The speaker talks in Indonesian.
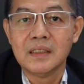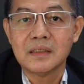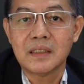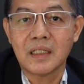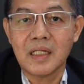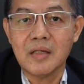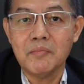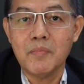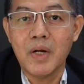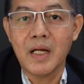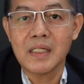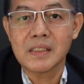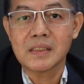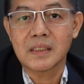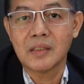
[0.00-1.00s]

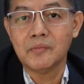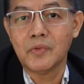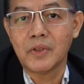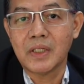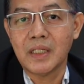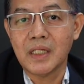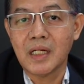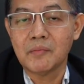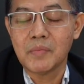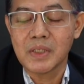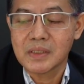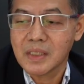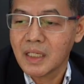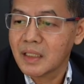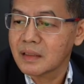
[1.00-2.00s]
terimbas kemungkinan
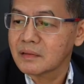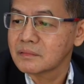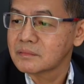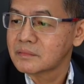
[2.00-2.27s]
besar